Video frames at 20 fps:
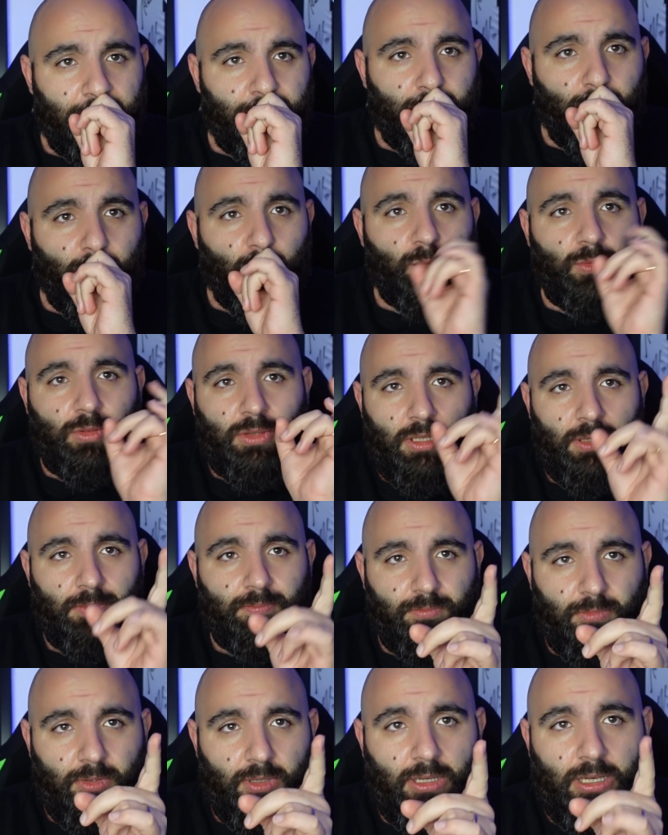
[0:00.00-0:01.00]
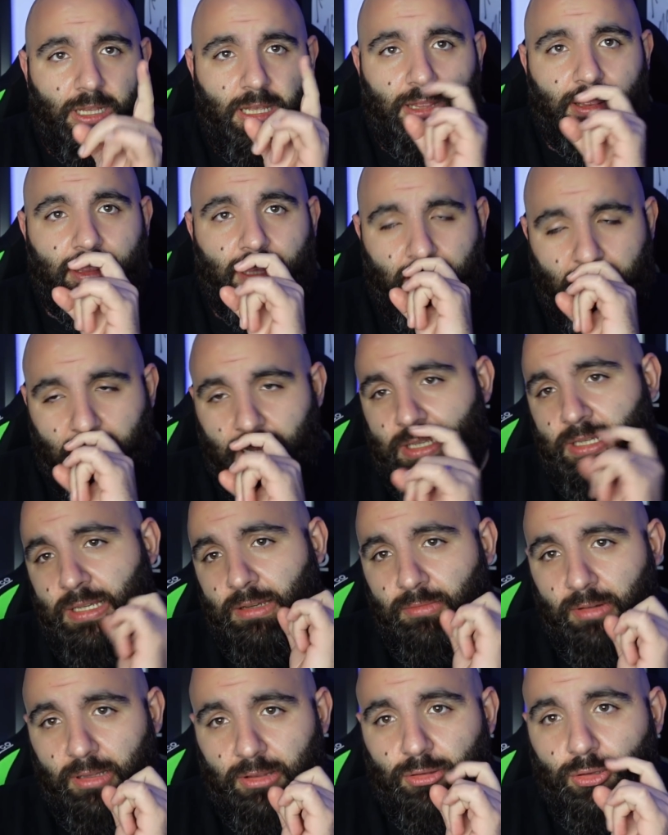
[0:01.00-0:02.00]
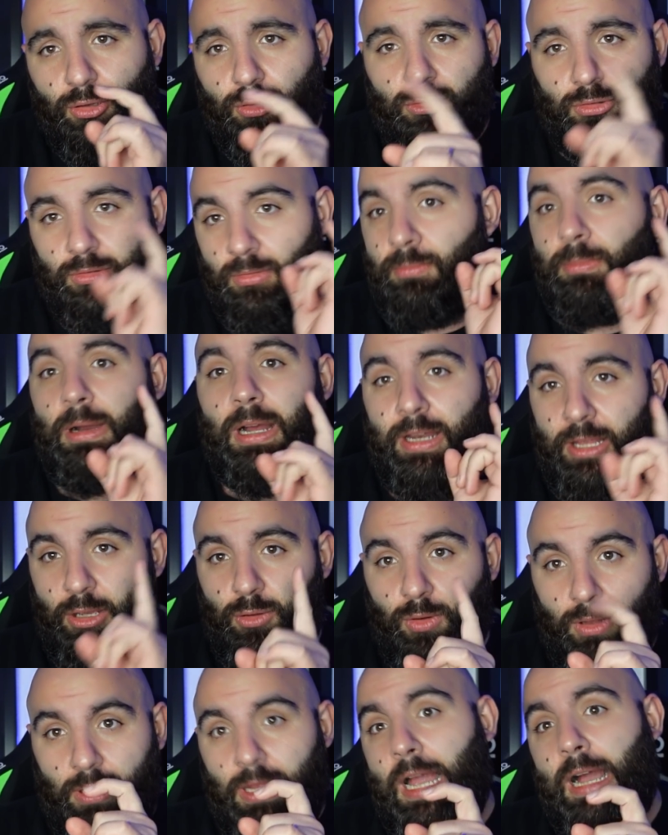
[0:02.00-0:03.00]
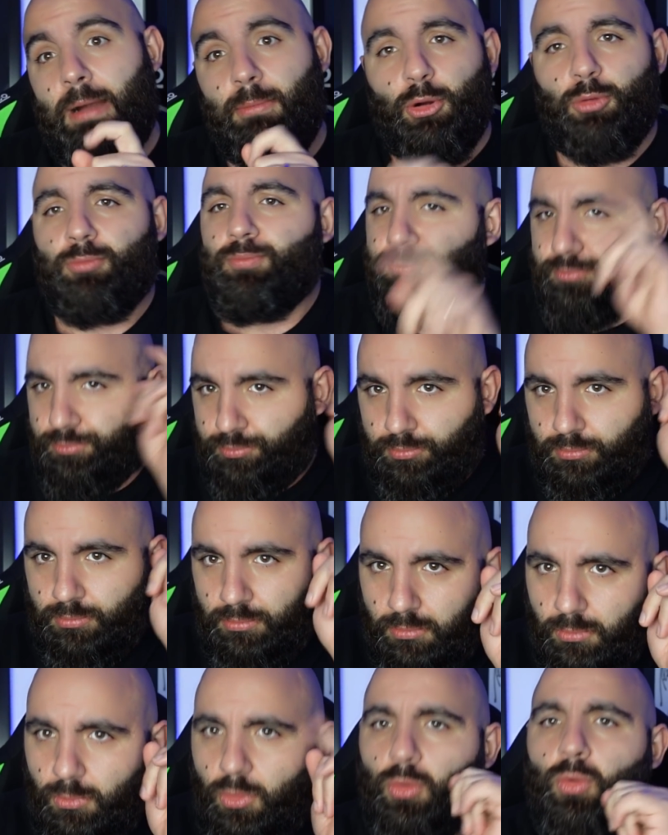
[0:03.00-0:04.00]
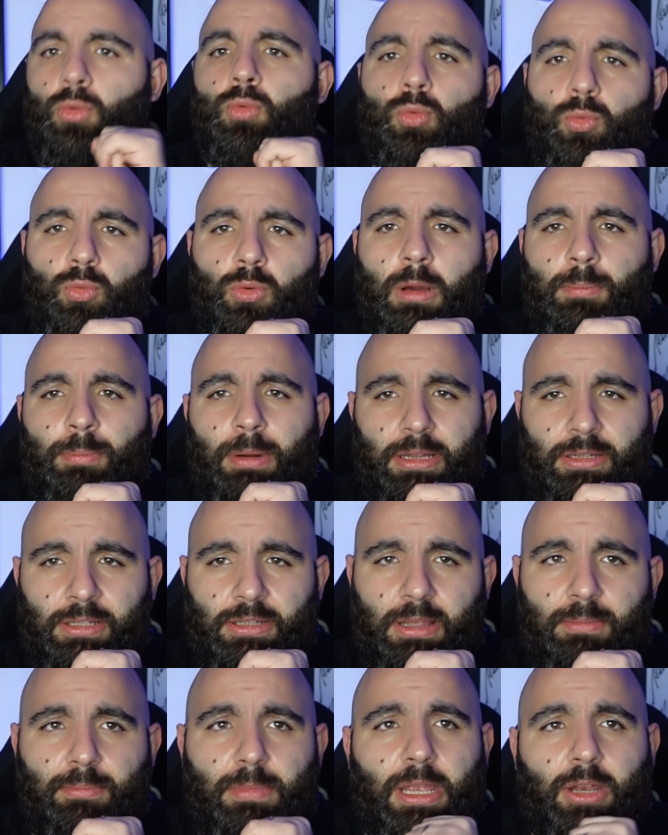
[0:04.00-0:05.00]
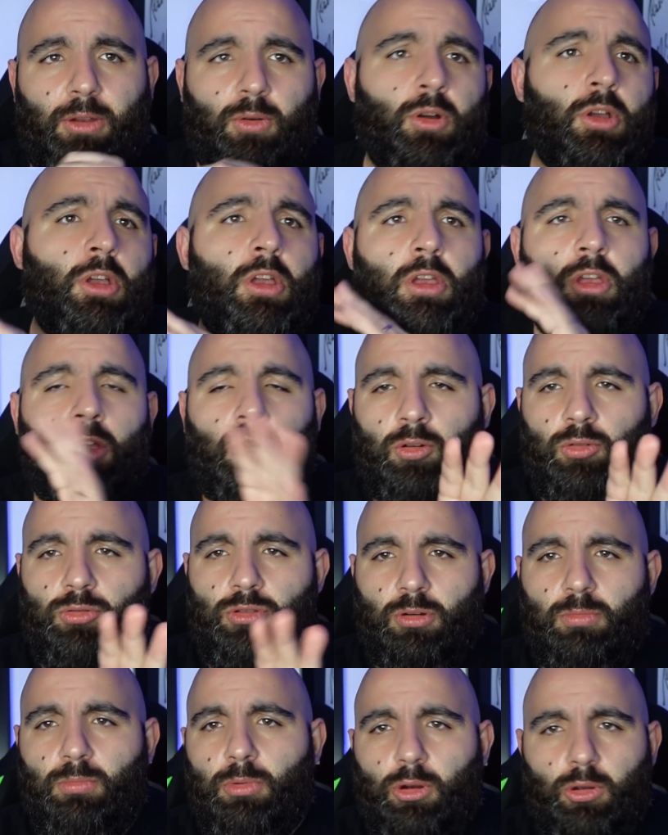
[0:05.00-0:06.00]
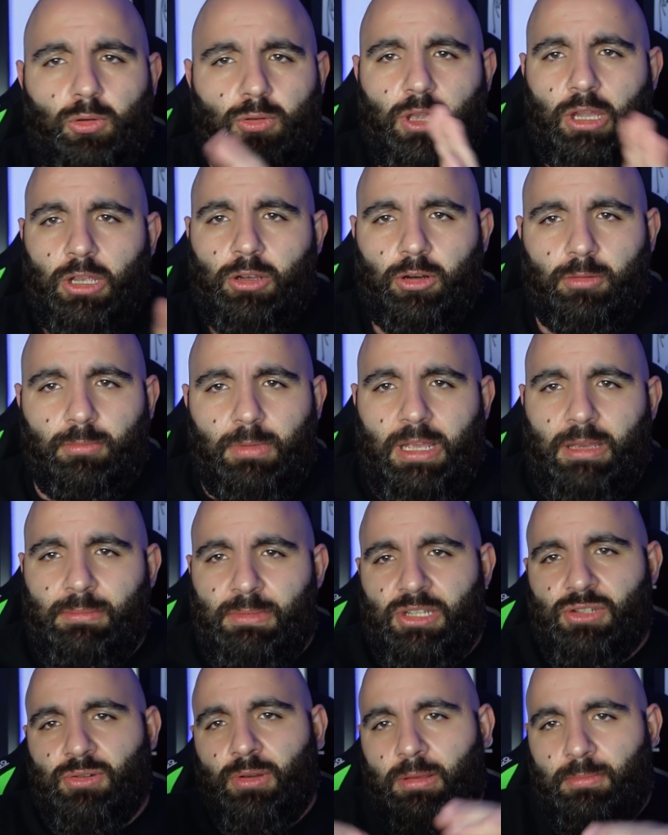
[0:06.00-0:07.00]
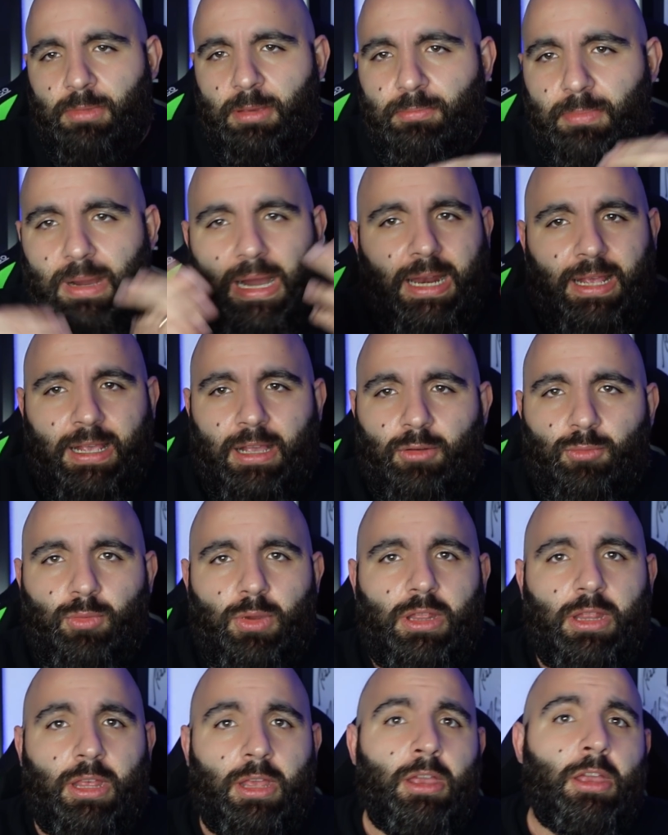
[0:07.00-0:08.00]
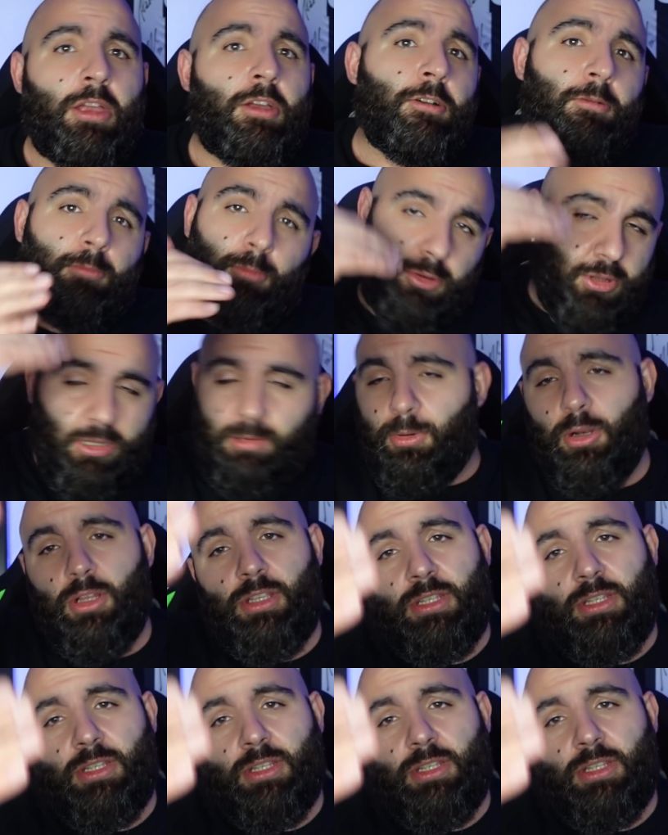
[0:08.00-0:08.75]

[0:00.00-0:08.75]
punti, l'Inter a 58, ma ricordiamo una partita in meno contro un Bologna che ormai ha messo i rimi in barca, quindi potrebbero